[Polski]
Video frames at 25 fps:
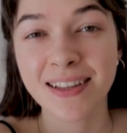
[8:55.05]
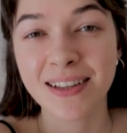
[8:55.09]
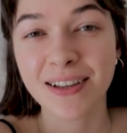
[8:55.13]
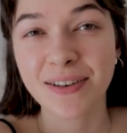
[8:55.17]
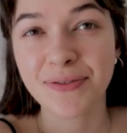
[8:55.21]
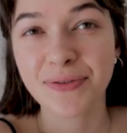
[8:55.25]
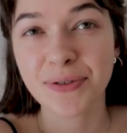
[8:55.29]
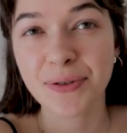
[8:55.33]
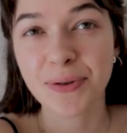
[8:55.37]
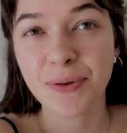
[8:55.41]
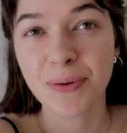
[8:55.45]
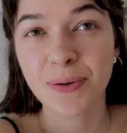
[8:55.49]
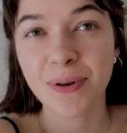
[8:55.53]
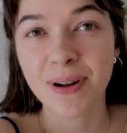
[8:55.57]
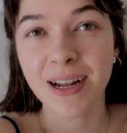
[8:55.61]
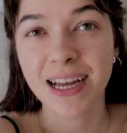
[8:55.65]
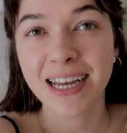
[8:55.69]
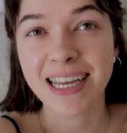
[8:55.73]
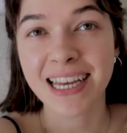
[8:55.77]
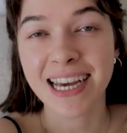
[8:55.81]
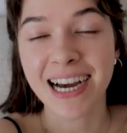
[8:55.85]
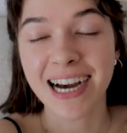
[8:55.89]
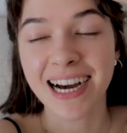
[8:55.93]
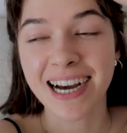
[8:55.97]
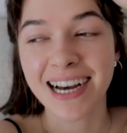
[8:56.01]
To w
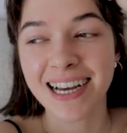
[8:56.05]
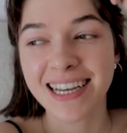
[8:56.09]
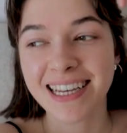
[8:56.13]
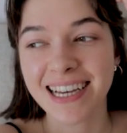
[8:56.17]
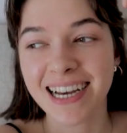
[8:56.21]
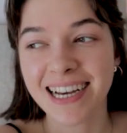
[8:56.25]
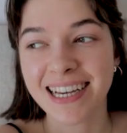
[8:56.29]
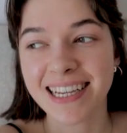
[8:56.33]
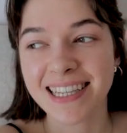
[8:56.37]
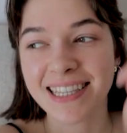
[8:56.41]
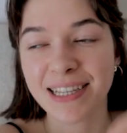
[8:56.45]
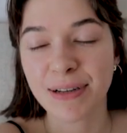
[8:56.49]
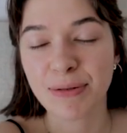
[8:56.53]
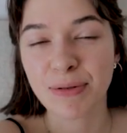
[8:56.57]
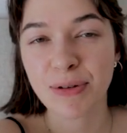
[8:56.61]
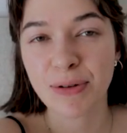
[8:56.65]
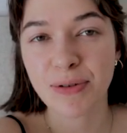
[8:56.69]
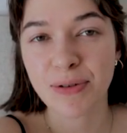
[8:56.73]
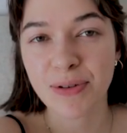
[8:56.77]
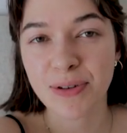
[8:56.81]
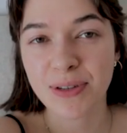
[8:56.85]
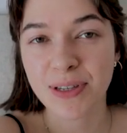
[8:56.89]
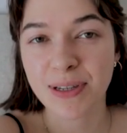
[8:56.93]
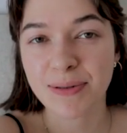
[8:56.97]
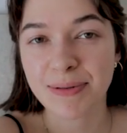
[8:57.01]
ogóle ja. Ja jestem
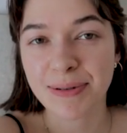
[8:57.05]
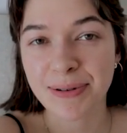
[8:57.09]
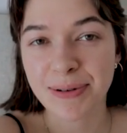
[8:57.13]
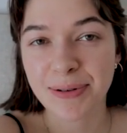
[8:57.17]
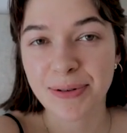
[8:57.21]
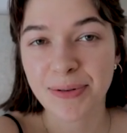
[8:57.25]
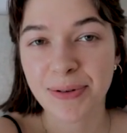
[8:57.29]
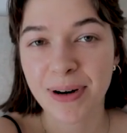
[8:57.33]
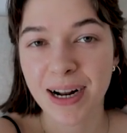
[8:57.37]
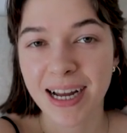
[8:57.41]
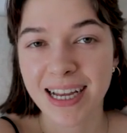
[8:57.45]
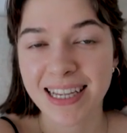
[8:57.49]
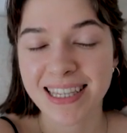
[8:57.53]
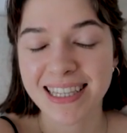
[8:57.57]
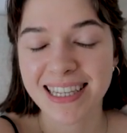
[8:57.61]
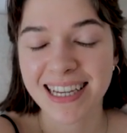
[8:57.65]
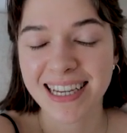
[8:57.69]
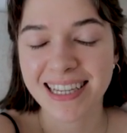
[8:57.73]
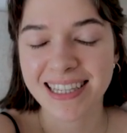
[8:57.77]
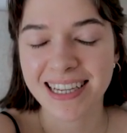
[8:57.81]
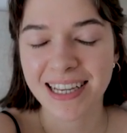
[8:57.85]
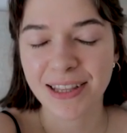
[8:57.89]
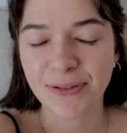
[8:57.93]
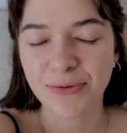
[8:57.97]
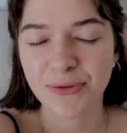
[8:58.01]
tą osobą, która
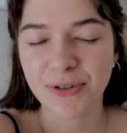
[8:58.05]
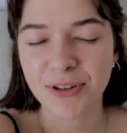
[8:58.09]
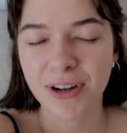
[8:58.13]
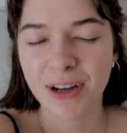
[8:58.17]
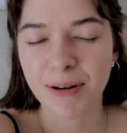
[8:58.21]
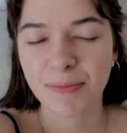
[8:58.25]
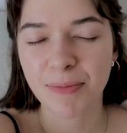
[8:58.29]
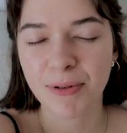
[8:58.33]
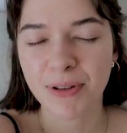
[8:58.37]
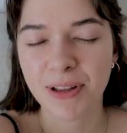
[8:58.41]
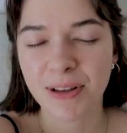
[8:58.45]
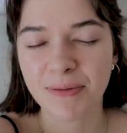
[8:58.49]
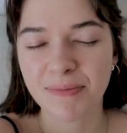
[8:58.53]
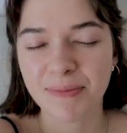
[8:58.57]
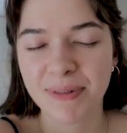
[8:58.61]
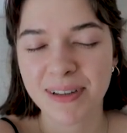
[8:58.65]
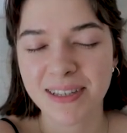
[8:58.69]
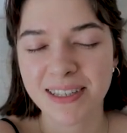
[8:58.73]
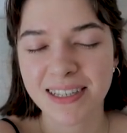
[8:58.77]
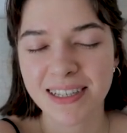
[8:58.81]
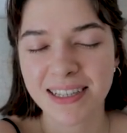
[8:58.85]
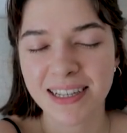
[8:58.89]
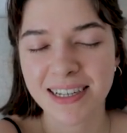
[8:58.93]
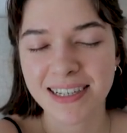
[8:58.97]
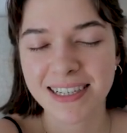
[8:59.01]
zje za dużo, a potem
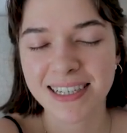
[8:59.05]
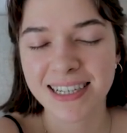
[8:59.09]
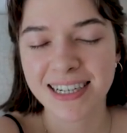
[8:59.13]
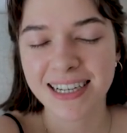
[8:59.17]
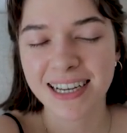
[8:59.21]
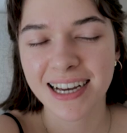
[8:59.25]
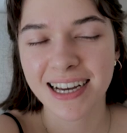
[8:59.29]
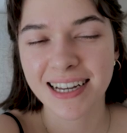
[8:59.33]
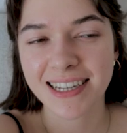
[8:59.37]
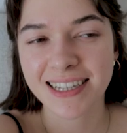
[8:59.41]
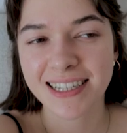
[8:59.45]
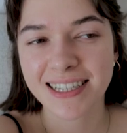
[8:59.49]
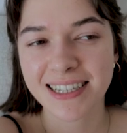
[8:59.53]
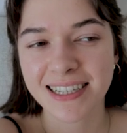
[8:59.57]
będzie narzekać,